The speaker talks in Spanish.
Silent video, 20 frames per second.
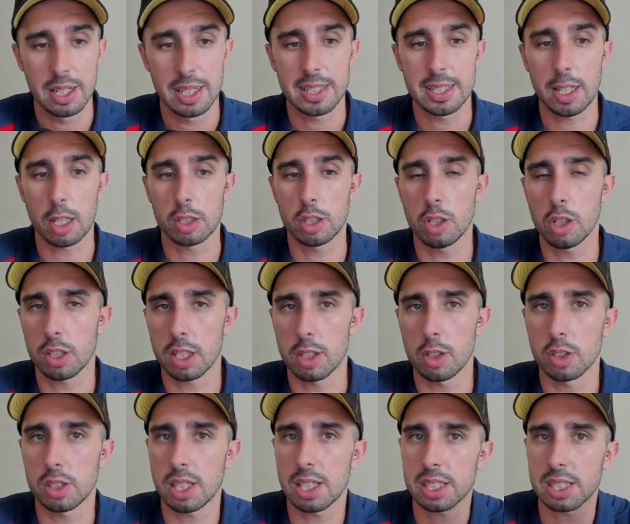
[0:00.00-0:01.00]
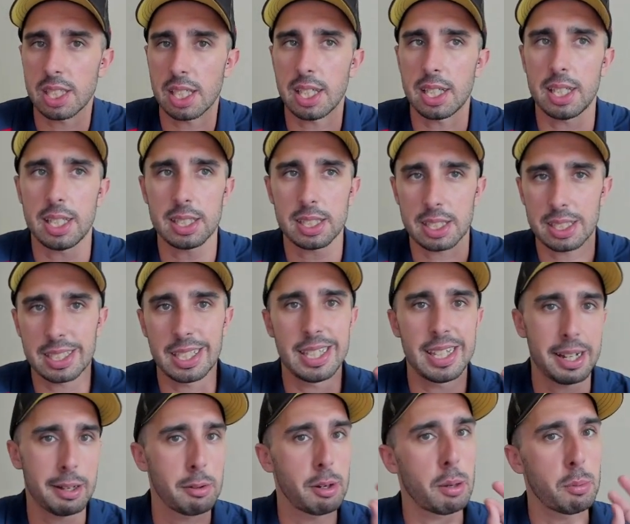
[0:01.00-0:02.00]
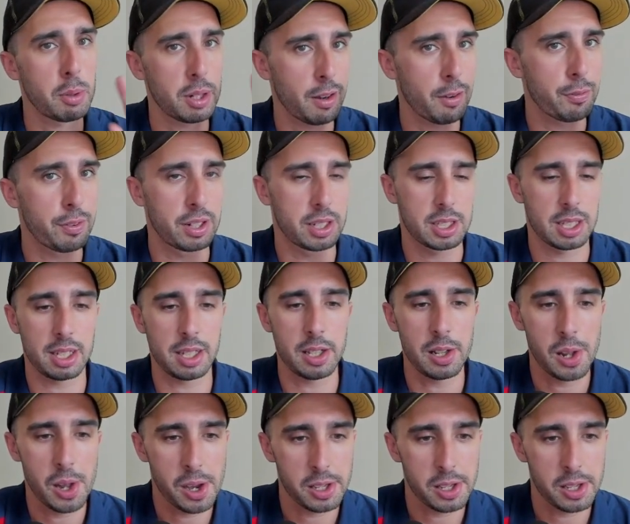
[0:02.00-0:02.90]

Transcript: Ya os digo que lo de Ter Stegen es si llega una buena oferta, ¿eh?